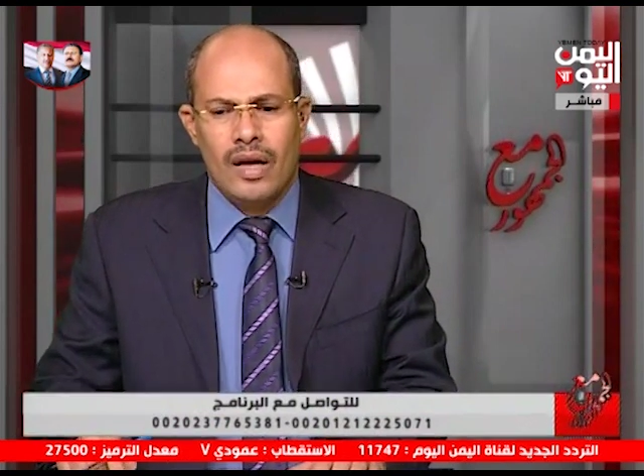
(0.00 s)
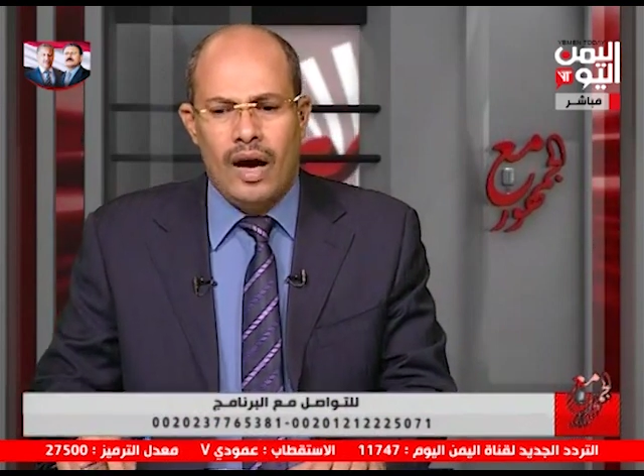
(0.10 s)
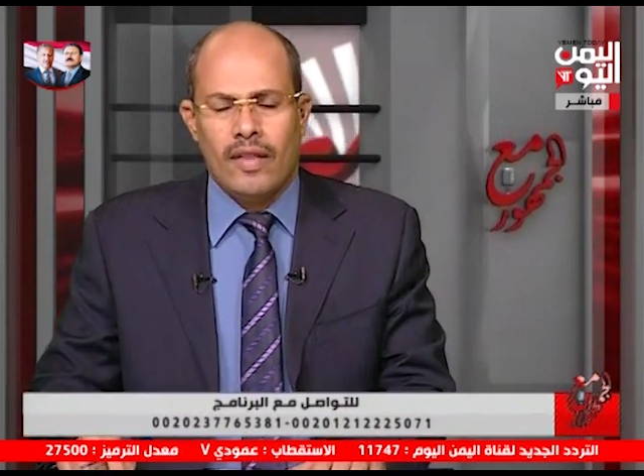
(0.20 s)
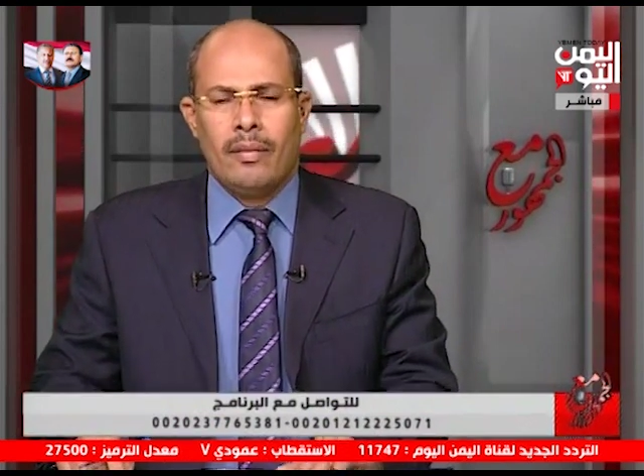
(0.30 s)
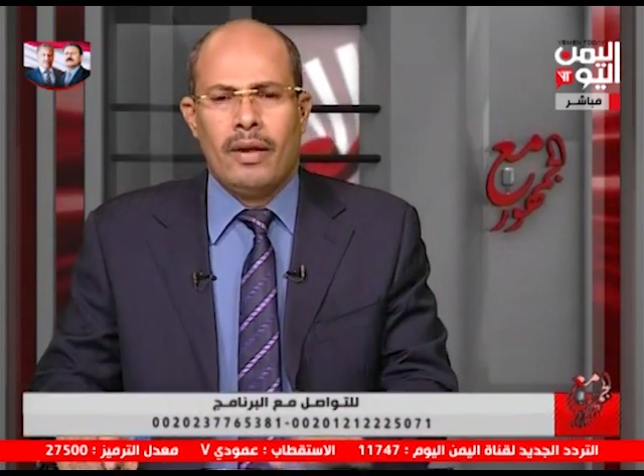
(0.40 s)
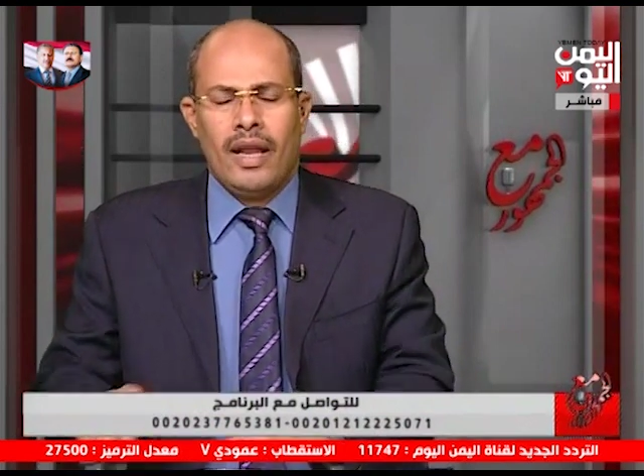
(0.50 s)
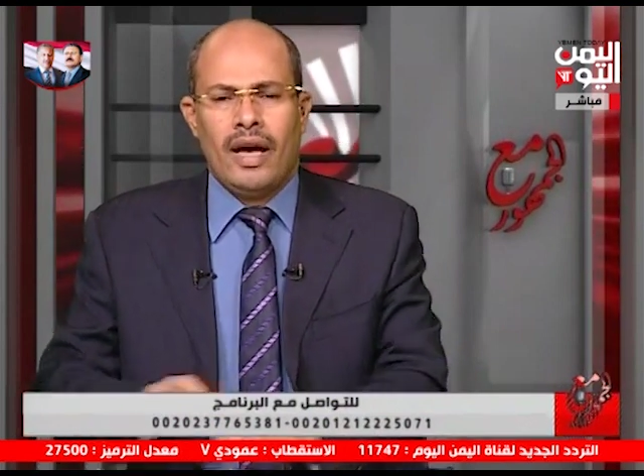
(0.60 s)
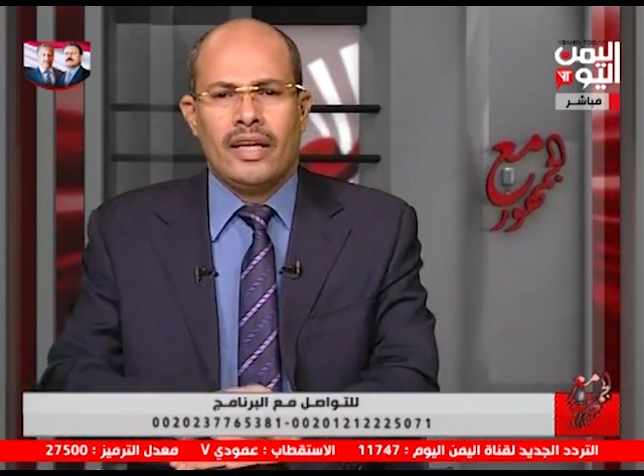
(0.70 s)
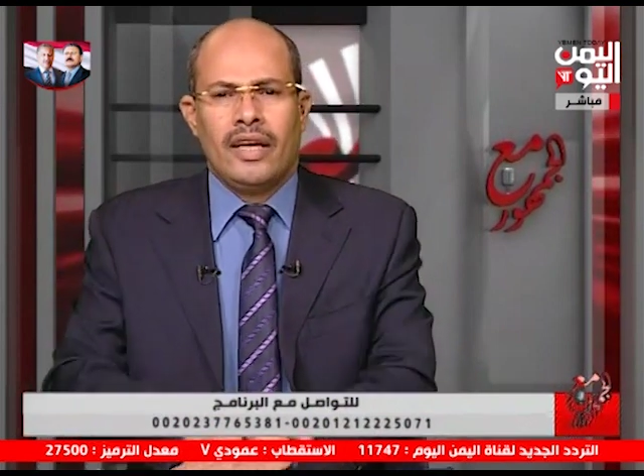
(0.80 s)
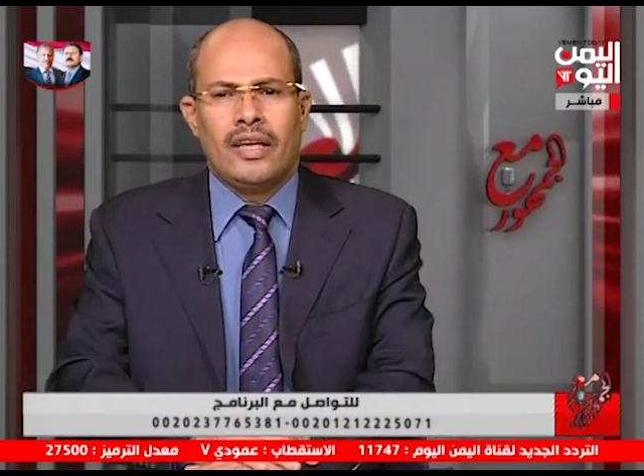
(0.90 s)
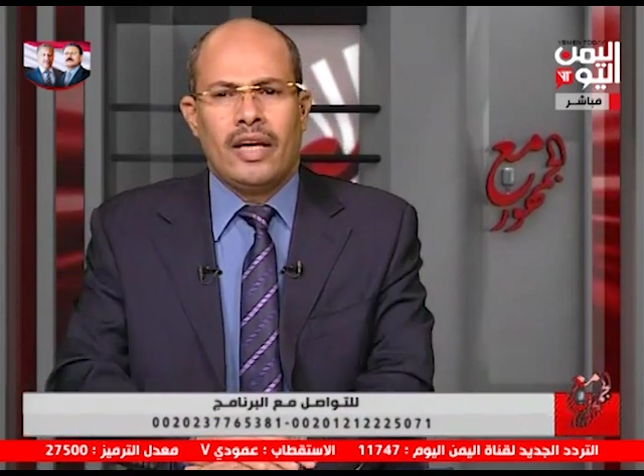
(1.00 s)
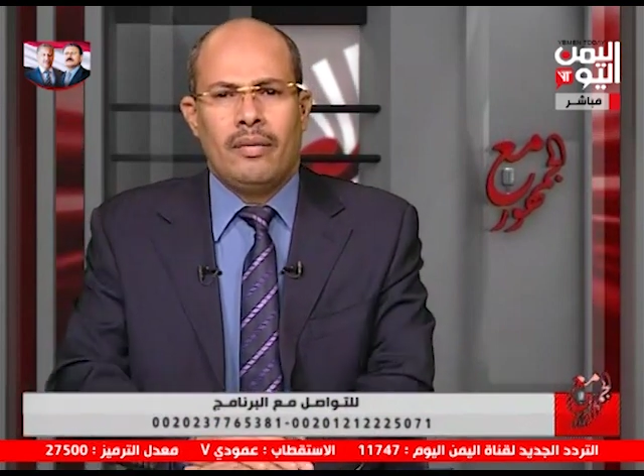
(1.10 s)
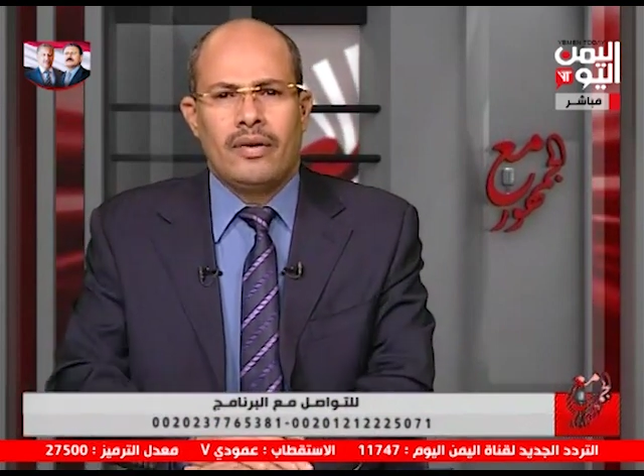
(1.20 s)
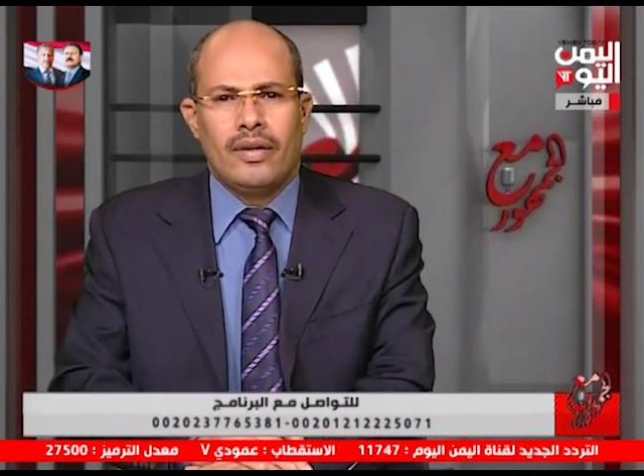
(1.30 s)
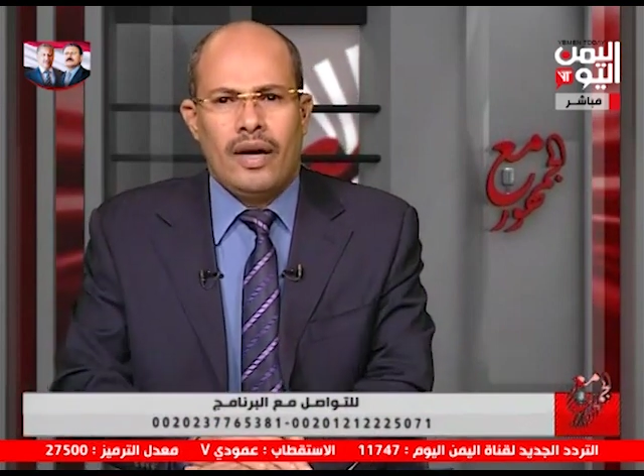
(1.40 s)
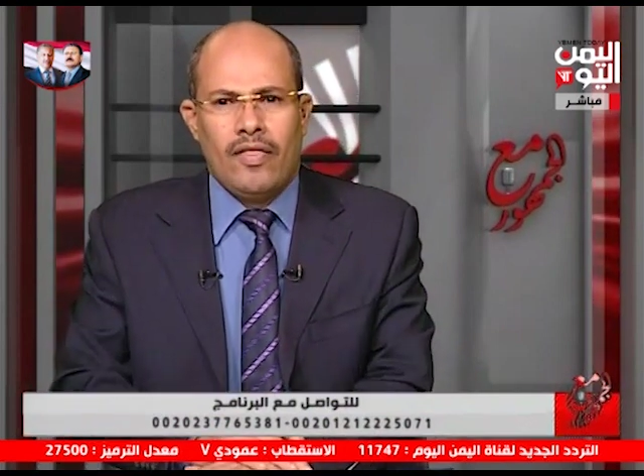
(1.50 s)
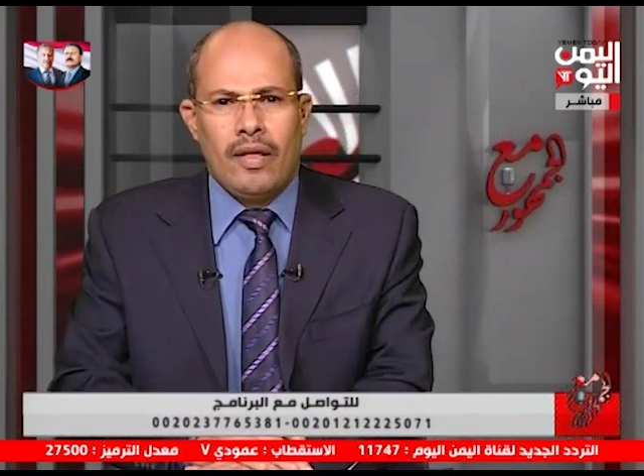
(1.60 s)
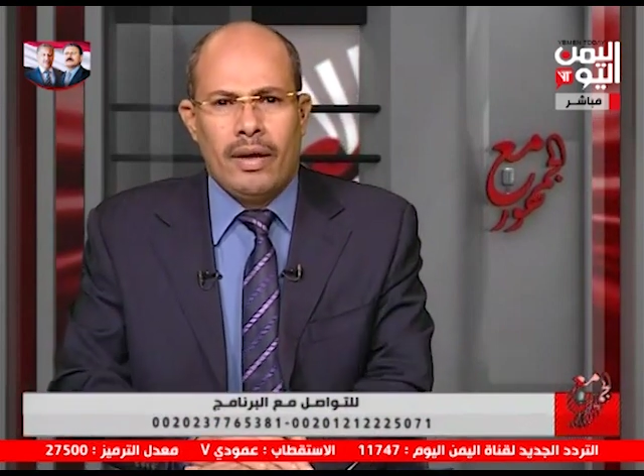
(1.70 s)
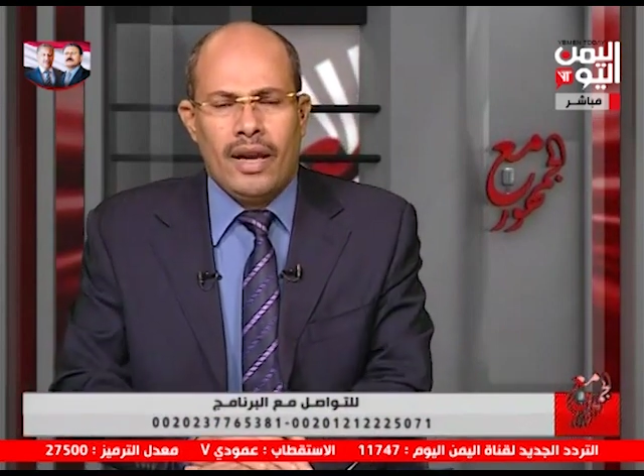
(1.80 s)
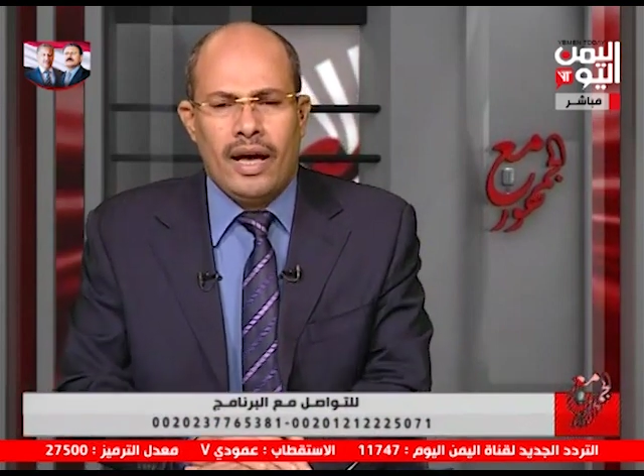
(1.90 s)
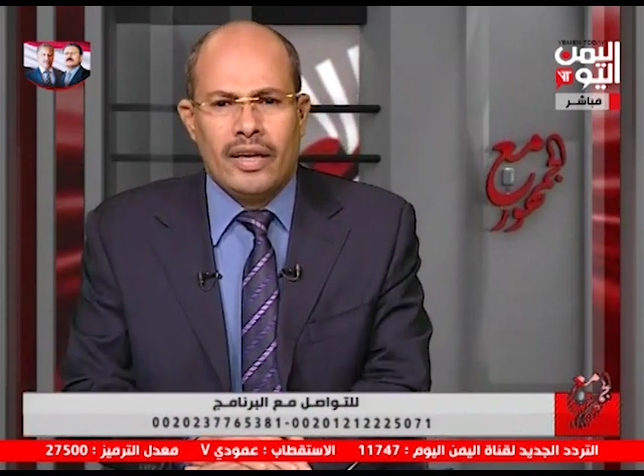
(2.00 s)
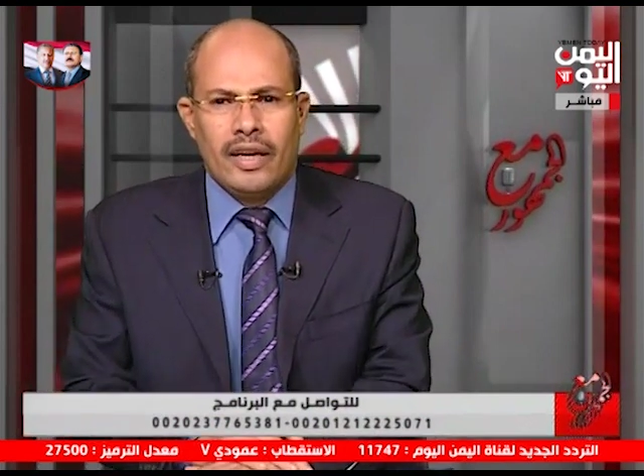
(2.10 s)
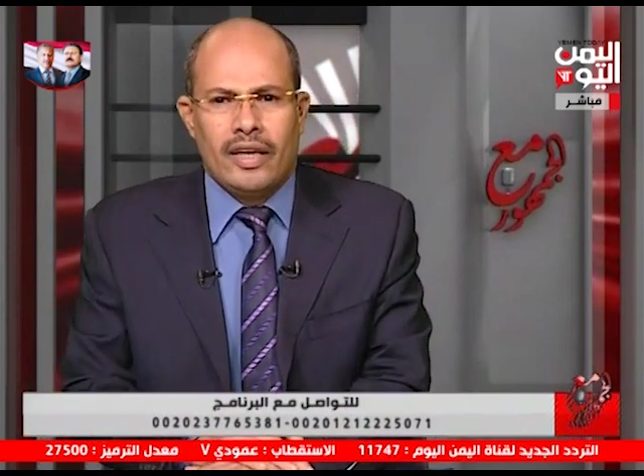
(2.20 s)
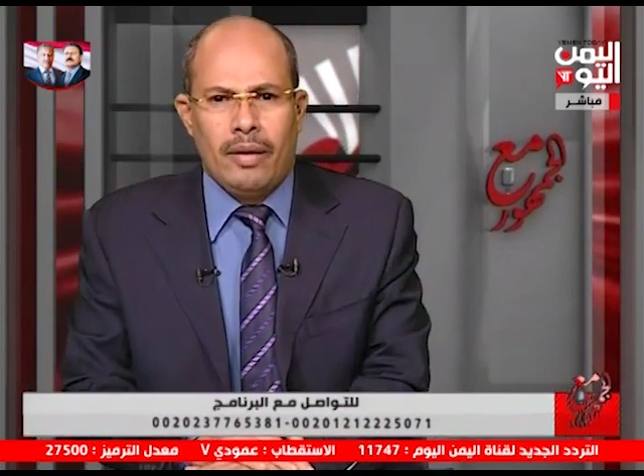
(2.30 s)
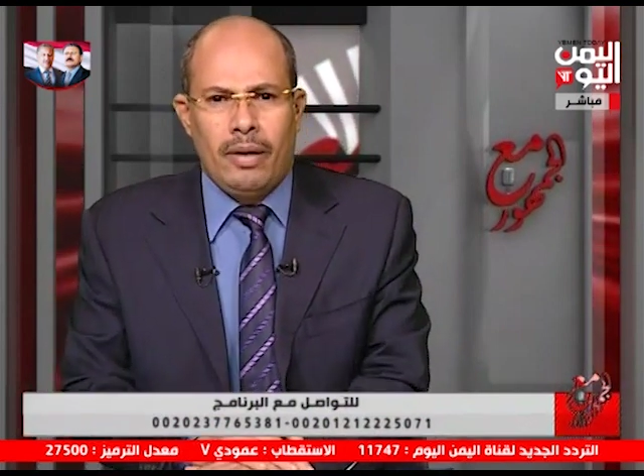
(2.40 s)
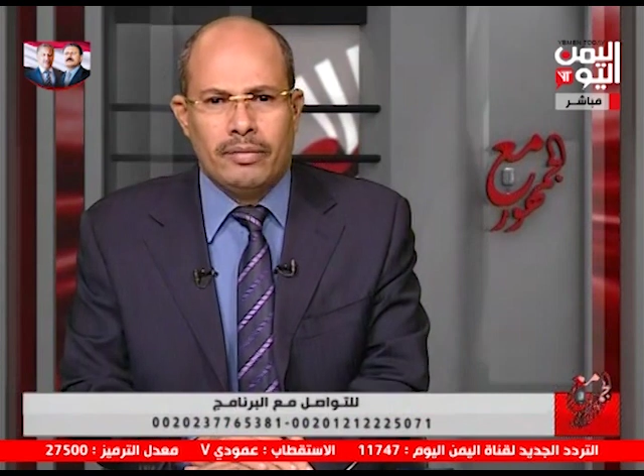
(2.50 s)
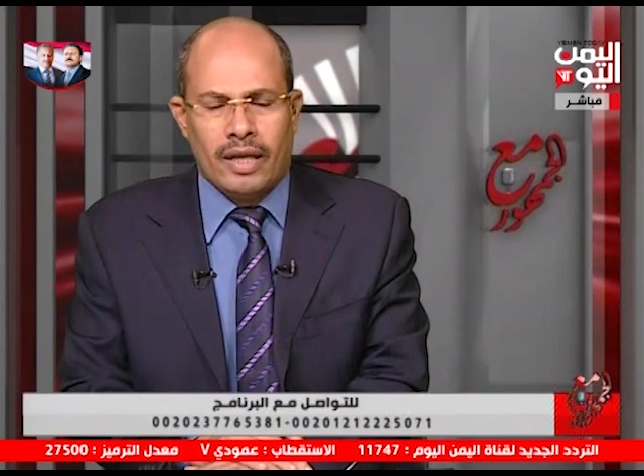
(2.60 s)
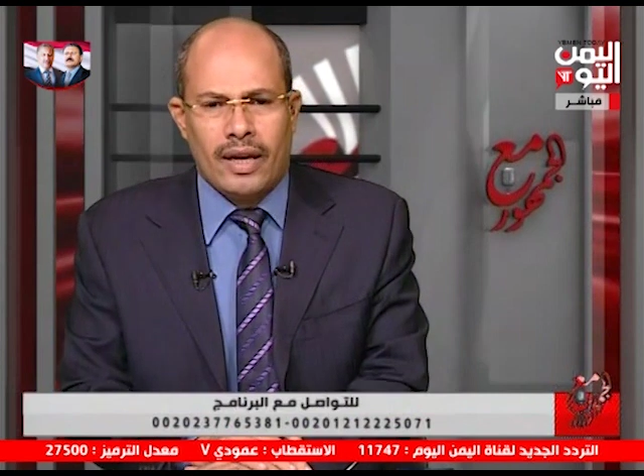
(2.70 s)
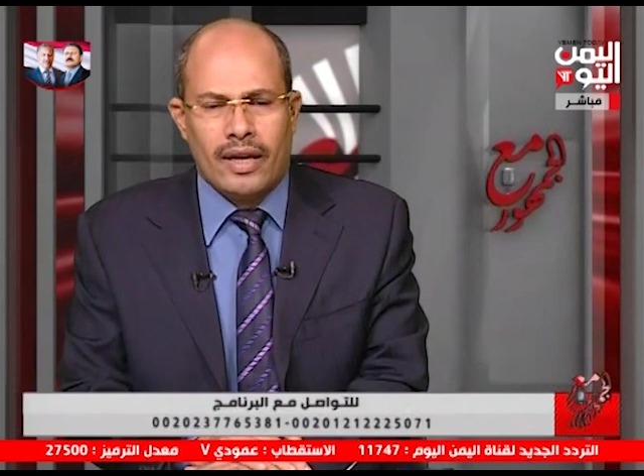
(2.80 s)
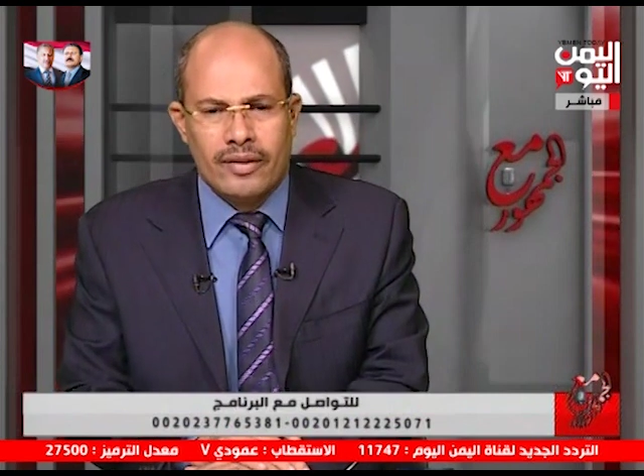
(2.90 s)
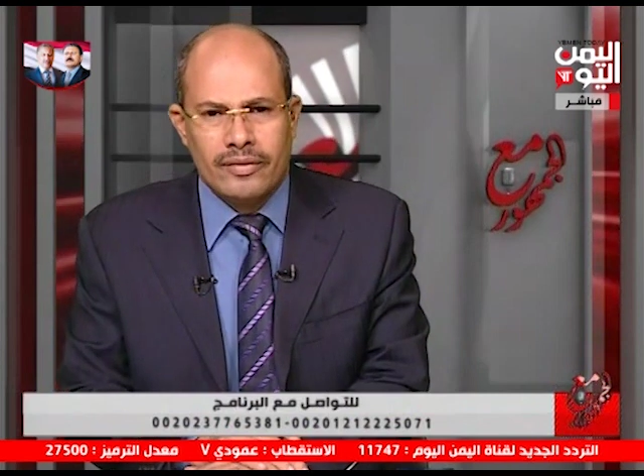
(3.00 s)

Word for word: عظم الله اجريك عظم الله اجريك يا ام عبد الله